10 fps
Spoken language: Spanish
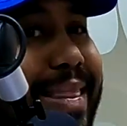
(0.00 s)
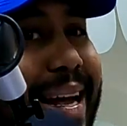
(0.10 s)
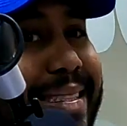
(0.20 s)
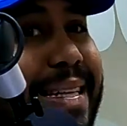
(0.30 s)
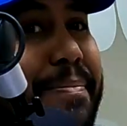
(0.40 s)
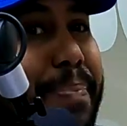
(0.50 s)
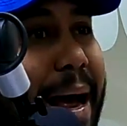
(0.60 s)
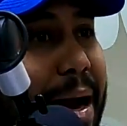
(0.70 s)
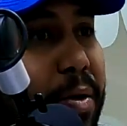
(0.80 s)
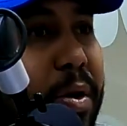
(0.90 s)
tú le entraste
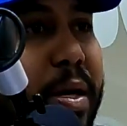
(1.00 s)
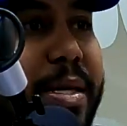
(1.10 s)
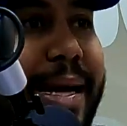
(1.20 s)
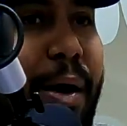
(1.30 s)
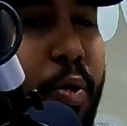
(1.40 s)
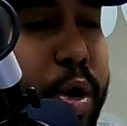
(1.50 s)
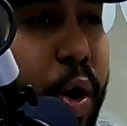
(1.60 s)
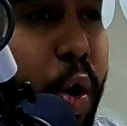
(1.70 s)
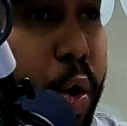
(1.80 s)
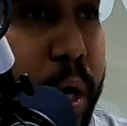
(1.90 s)
temprano, ya
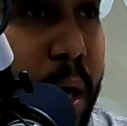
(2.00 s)
Julio.